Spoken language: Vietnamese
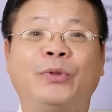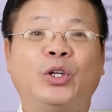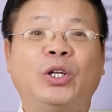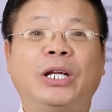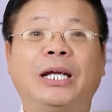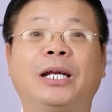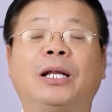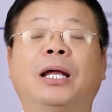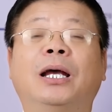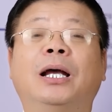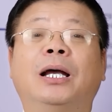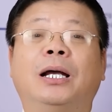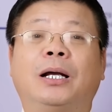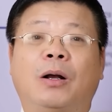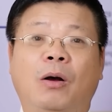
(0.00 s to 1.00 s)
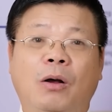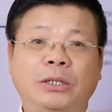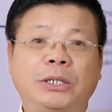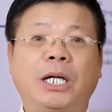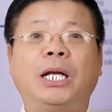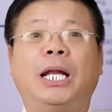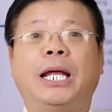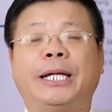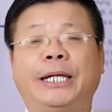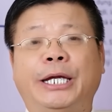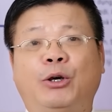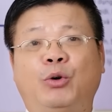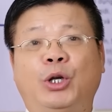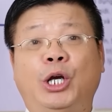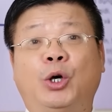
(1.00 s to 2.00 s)
Cho nên có rất là
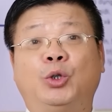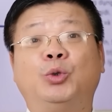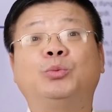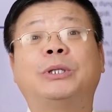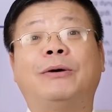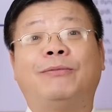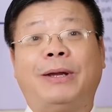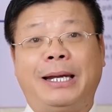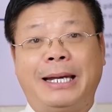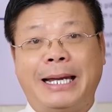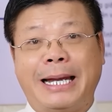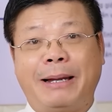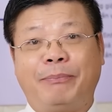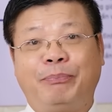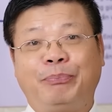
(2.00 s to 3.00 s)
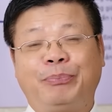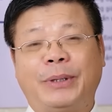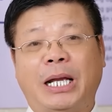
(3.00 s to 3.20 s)
nhiều điều chúng ta phải làm